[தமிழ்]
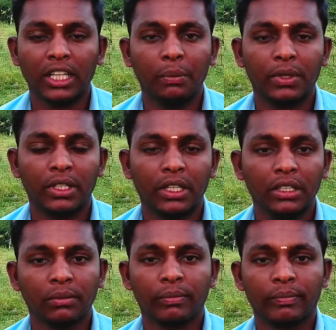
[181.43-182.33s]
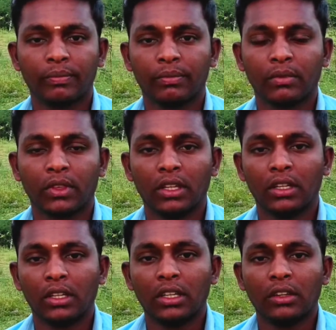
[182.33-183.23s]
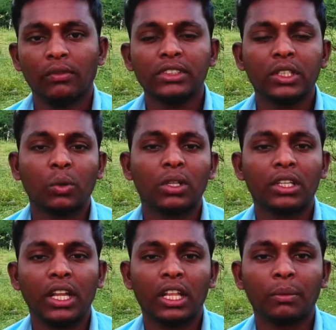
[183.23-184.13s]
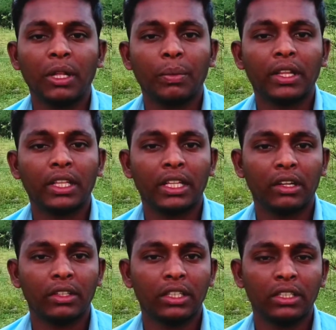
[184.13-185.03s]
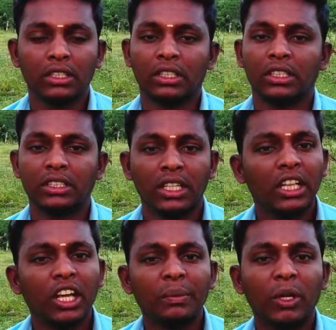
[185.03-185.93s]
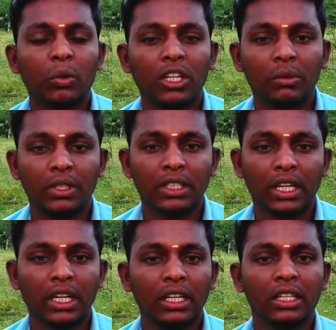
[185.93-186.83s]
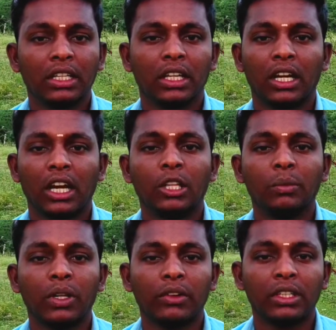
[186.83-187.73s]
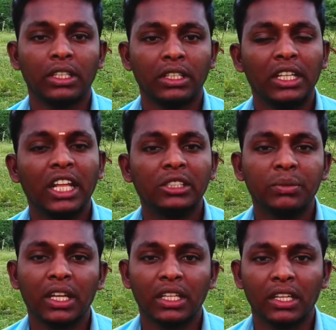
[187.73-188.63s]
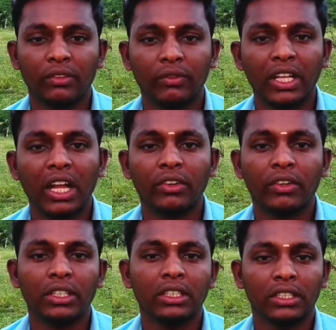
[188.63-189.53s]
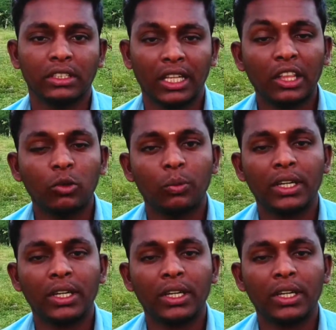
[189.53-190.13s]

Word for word: நடைபெற்றது விருது கொடுக்கறது அப்படின்னு பார்த்தீங்கன்னா வந்து எல்லாருமே கொடுக்க மாட்டாங்க அதுபோல் வந்து எல்லாருமே அந்த விழாவை வந்து நடத்தவும்